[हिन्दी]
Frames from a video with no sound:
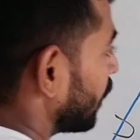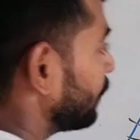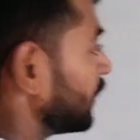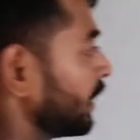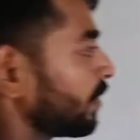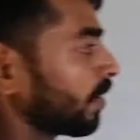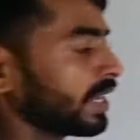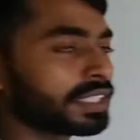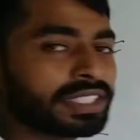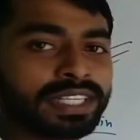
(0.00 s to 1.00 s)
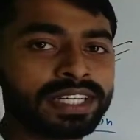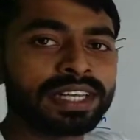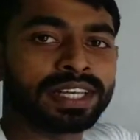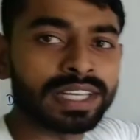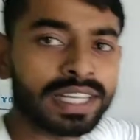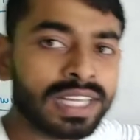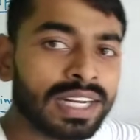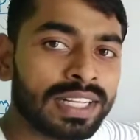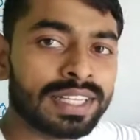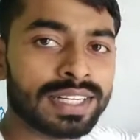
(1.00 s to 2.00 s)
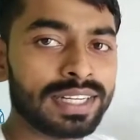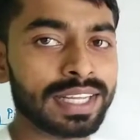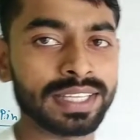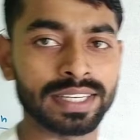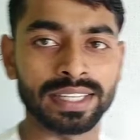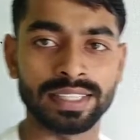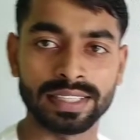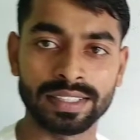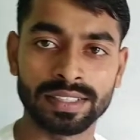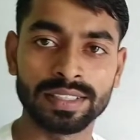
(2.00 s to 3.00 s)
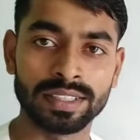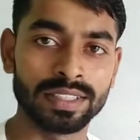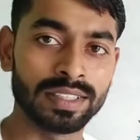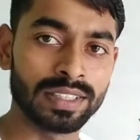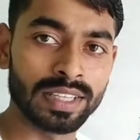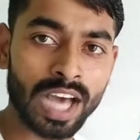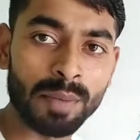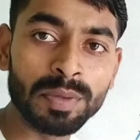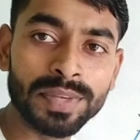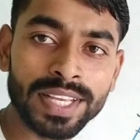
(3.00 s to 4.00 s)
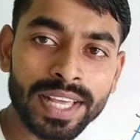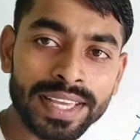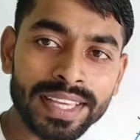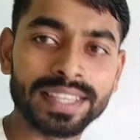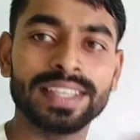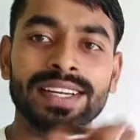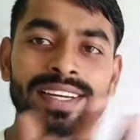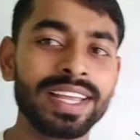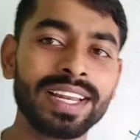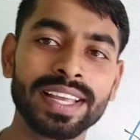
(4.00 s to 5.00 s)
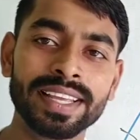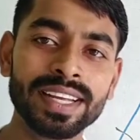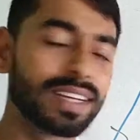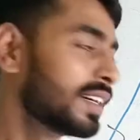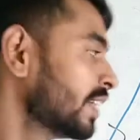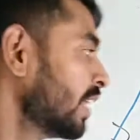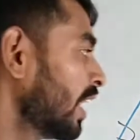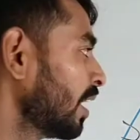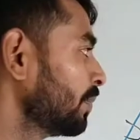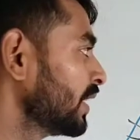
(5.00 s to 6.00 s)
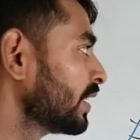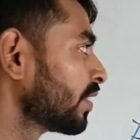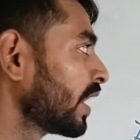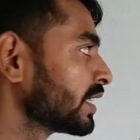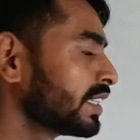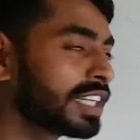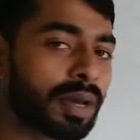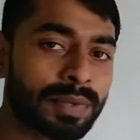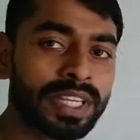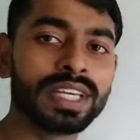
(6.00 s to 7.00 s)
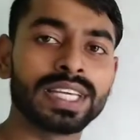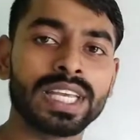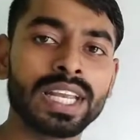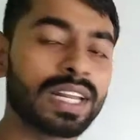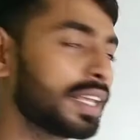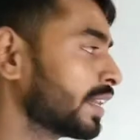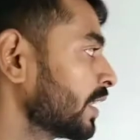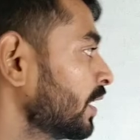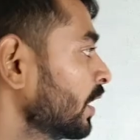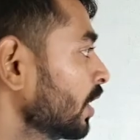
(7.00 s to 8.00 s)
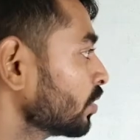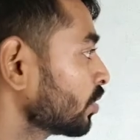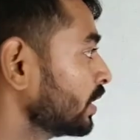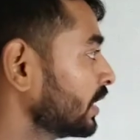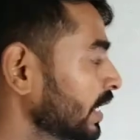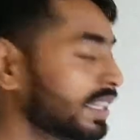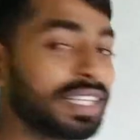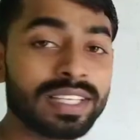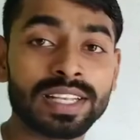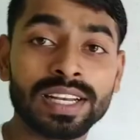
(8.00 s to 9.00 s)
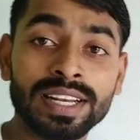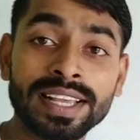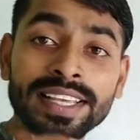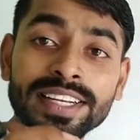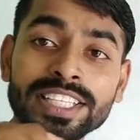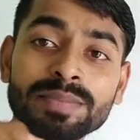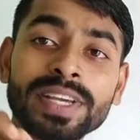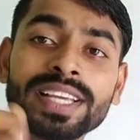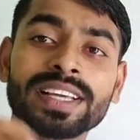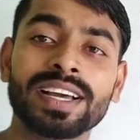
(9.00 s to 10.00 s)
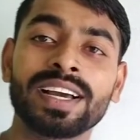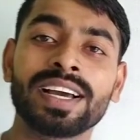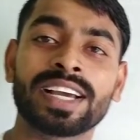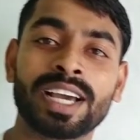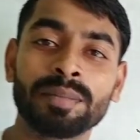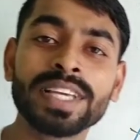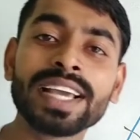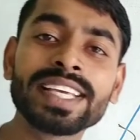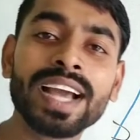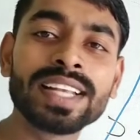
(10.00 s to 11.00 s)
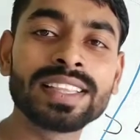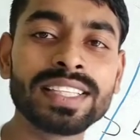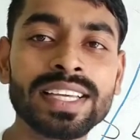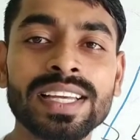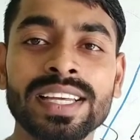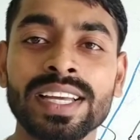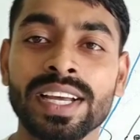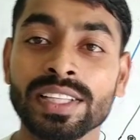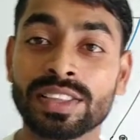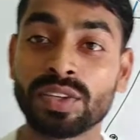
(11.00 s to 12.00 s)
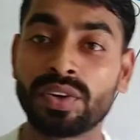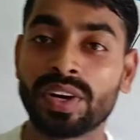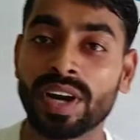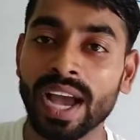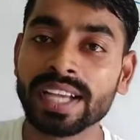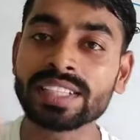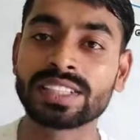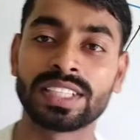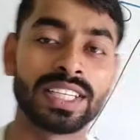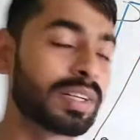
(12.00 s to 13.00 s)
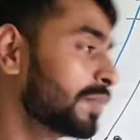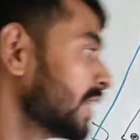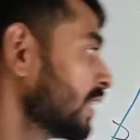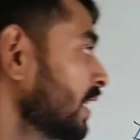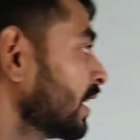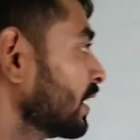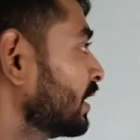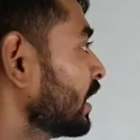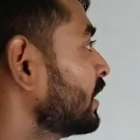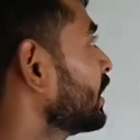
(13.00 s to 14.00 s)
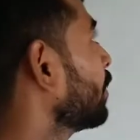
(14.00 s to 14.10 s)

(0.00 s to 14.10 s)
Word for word: अब ये ड्राइंग सीट हिल नहीं रही है अभी भी हिलेगी नहीं हिलेगी ना अब ये ड्राइंग सीट आपकी हिल नहीं रही तो यदि लेकिन इसमें कमियां क्या जाती है तो ड्राइंग सीट में यदि